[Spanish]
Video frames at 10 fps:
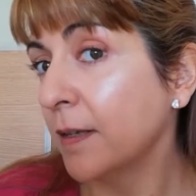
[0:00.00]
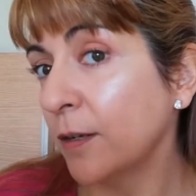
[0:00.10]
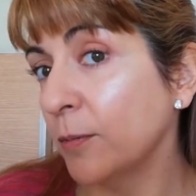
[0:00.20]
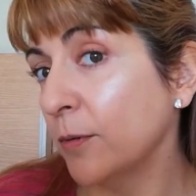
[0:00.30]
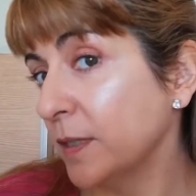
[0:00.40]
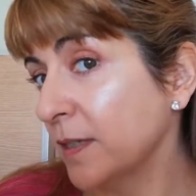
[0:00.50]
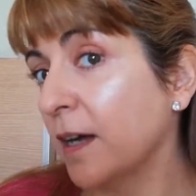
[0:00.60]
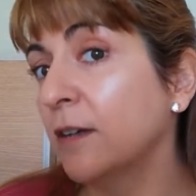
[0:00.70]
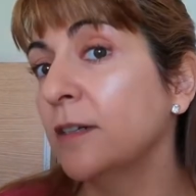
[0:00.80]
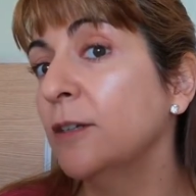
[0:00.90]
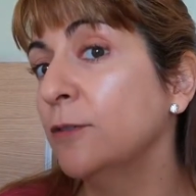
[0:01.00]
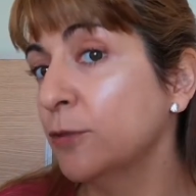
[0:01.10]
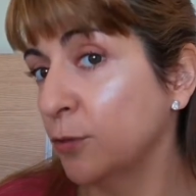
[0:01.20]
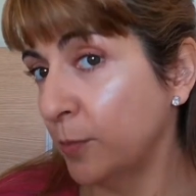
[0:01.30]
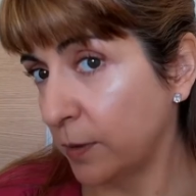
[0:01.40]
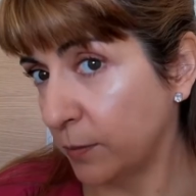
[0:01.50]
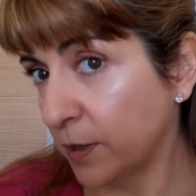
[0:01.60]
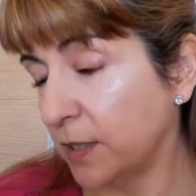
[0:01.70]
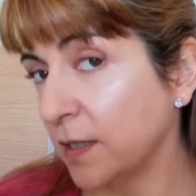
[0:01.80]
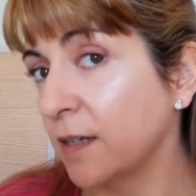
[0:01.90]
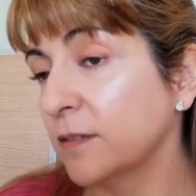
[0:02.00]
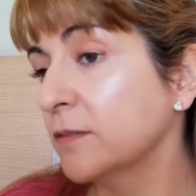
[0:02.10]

Como veis, deja una luz súper bonita.